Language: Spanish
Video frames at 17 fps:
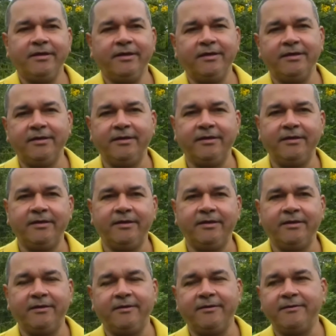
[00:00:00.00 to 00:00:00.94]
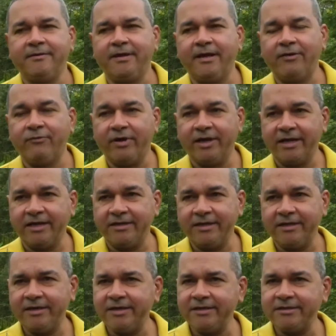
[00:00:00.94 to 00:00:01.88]
eh,
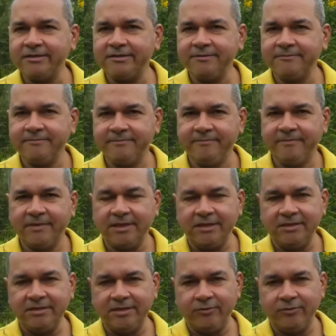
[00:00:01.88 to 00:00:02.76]
aguacate aguacatejas y